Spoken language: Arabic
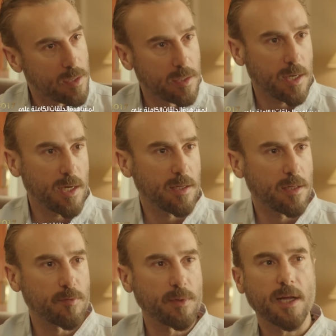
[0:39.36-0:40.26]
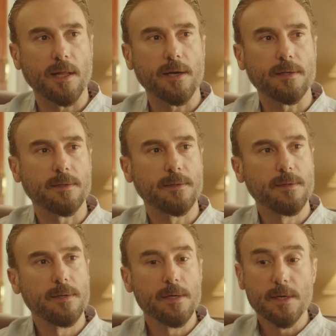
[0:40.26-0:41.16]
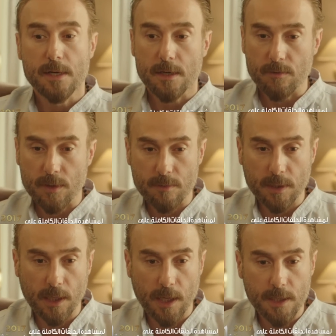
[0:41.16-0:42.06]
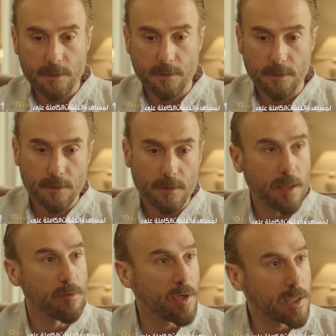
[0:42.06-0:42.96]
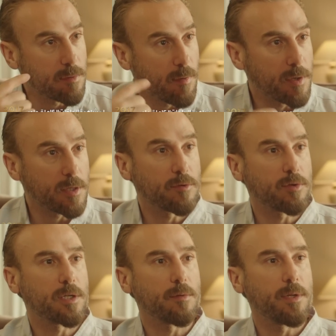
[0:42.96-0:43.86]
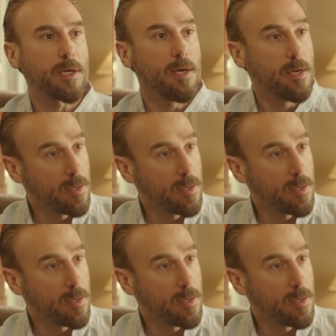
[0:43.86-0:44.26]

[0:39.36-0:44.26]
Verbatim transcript: أنا راح لك ليش مضى على العقد ومضى على العقد لأنه حسابها براسه كتير منيح